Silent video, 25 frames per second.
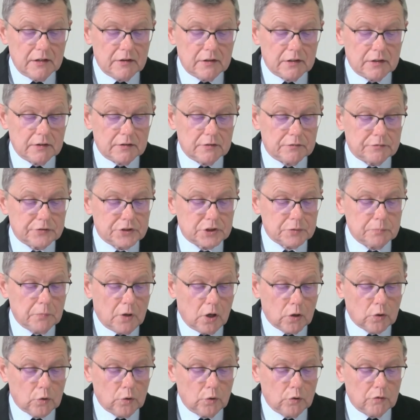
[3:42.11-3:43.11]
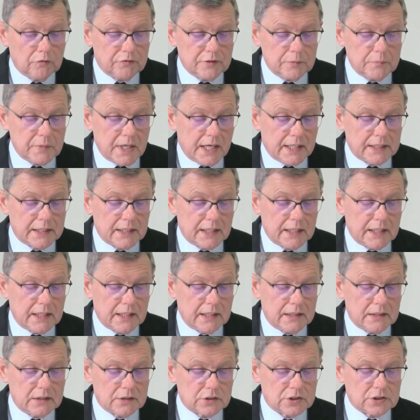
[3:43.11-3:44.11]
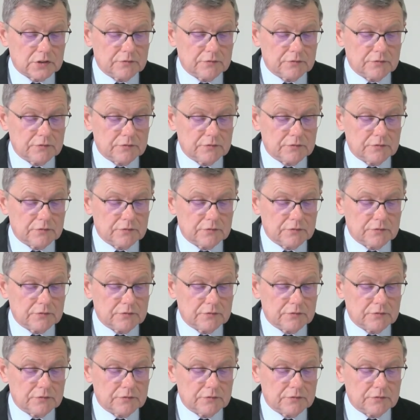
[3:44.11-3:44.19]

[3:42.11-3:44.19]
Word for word: e, w smogu wymianę,